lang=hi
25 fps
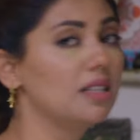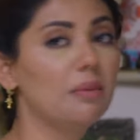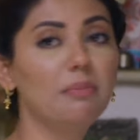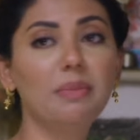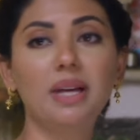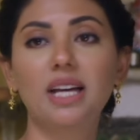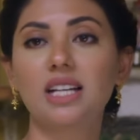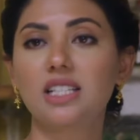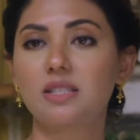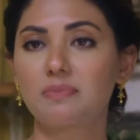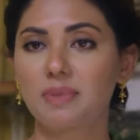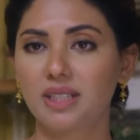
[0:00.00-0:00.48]
जब
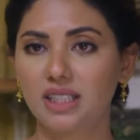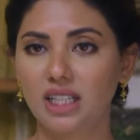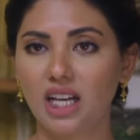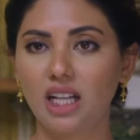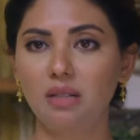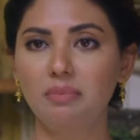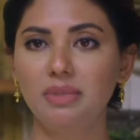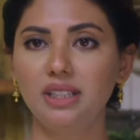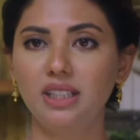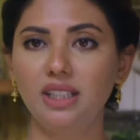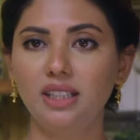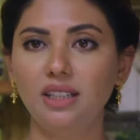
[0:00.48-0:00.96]
मैं
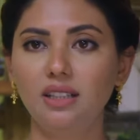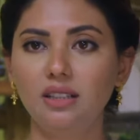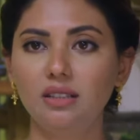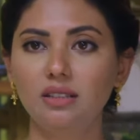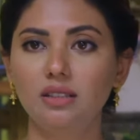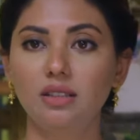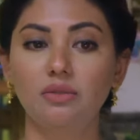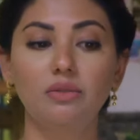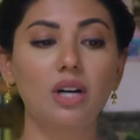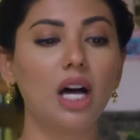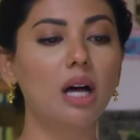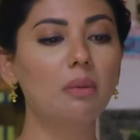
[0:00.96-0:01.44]
अस्पताल में थी ना
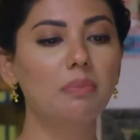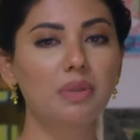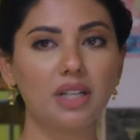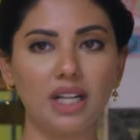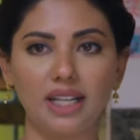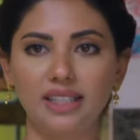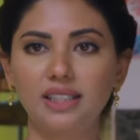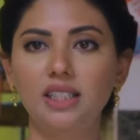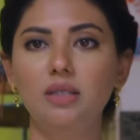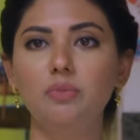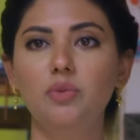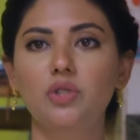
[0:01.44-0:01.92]
वहां पर
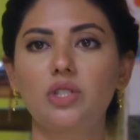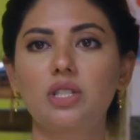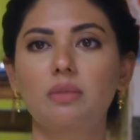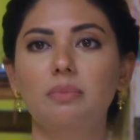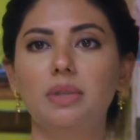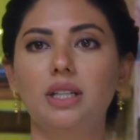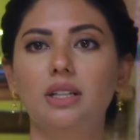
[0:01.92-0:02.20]
आई थी मुझसे